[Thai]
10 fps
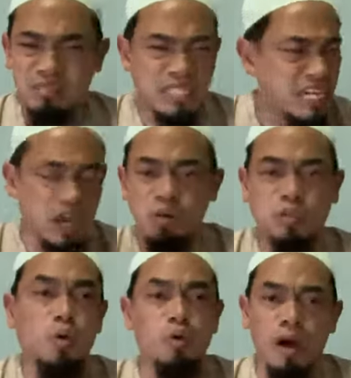ที่เขา
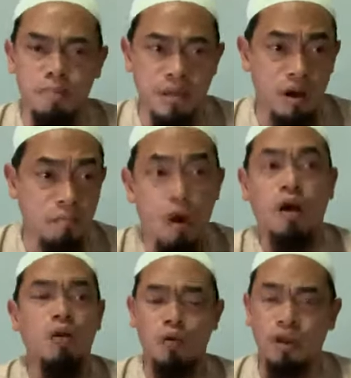กลัวพี่น้องเพราะ
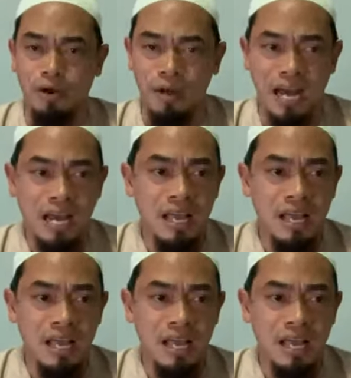เขารู้แล้วว่า